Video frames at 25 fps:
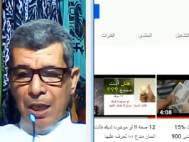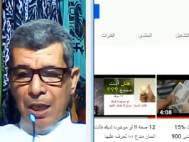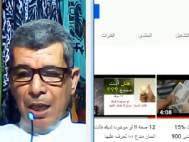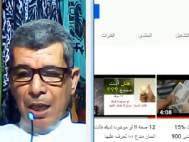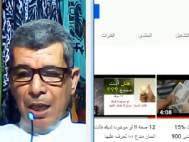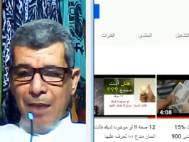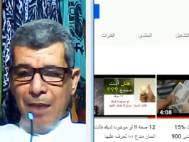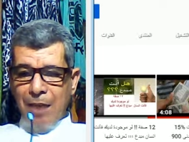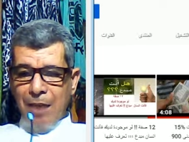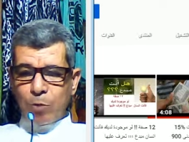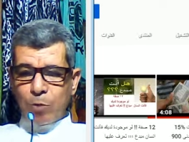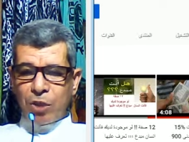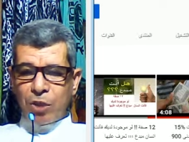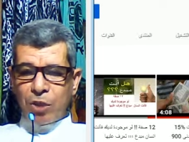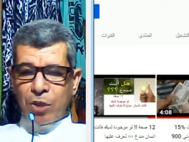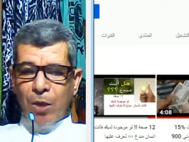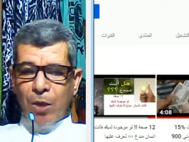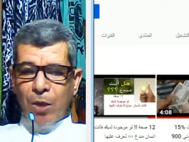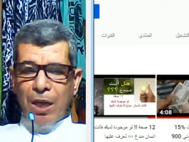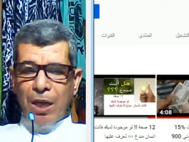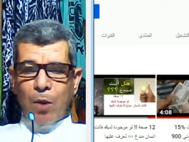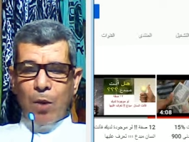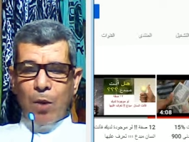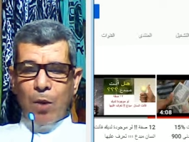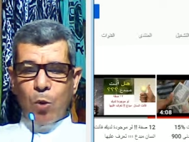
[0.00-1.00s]
المستوى
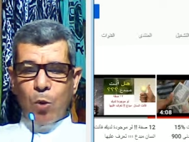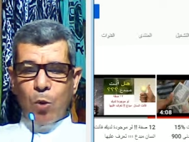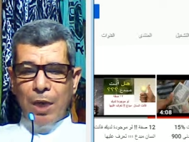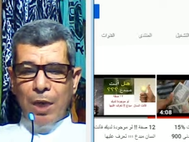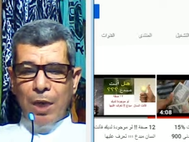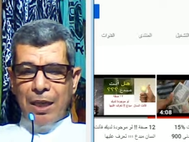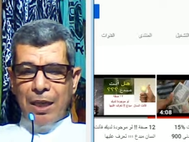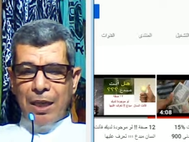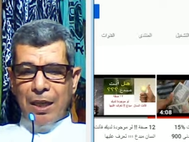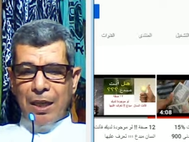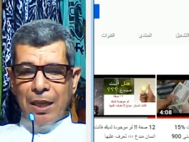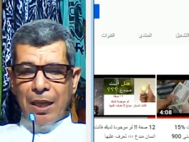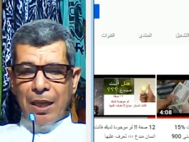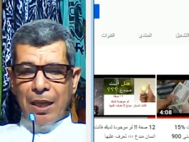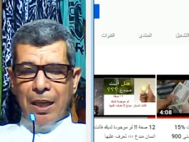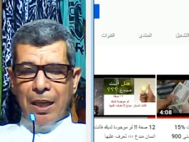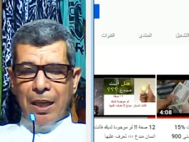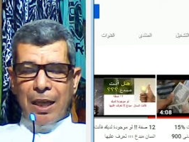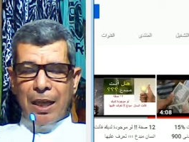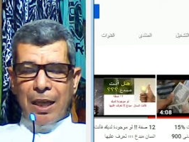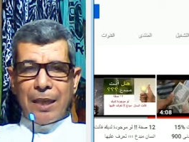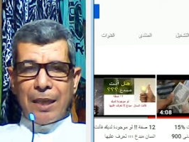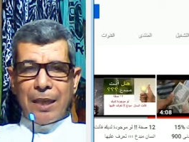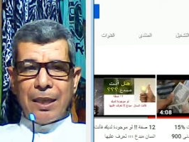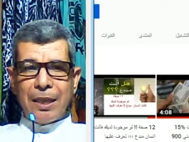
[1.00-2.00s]
الأول
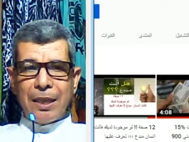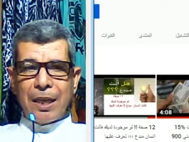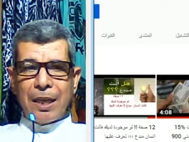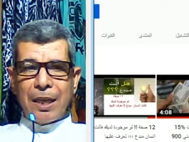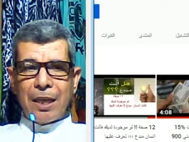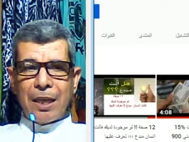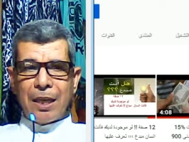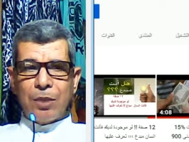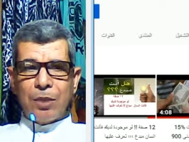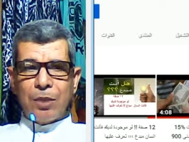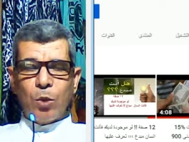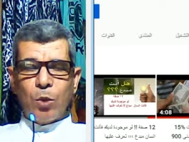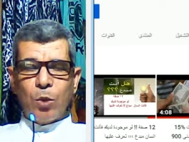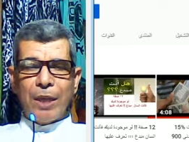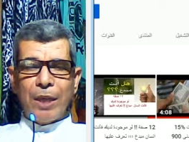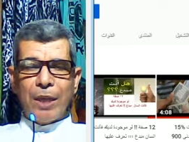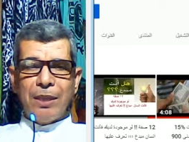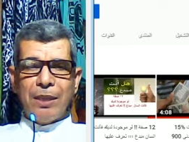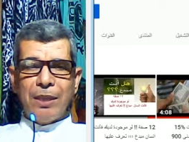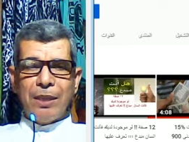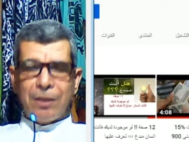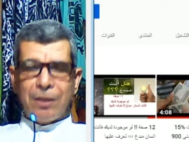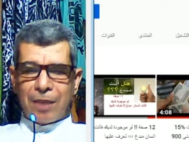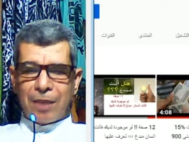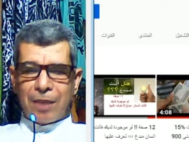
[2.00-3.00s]
أن
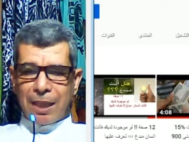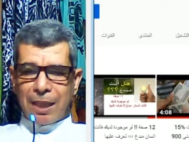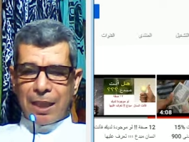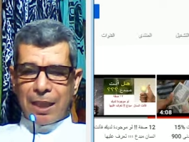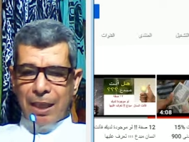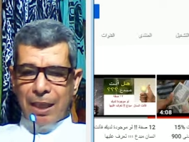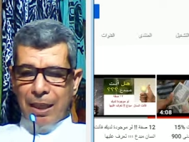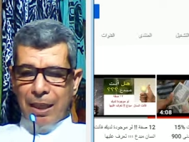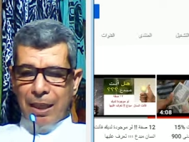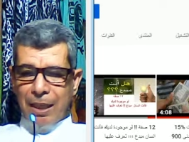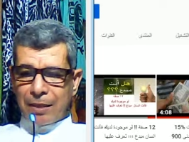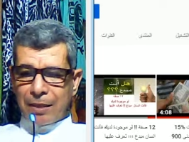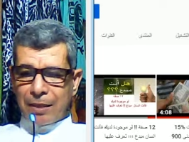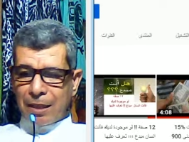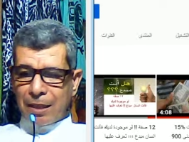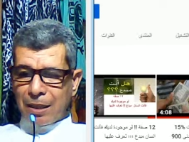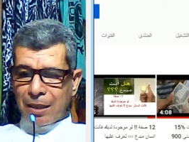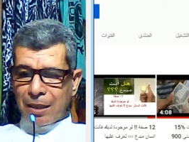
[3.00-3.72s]
تغير قناعاتك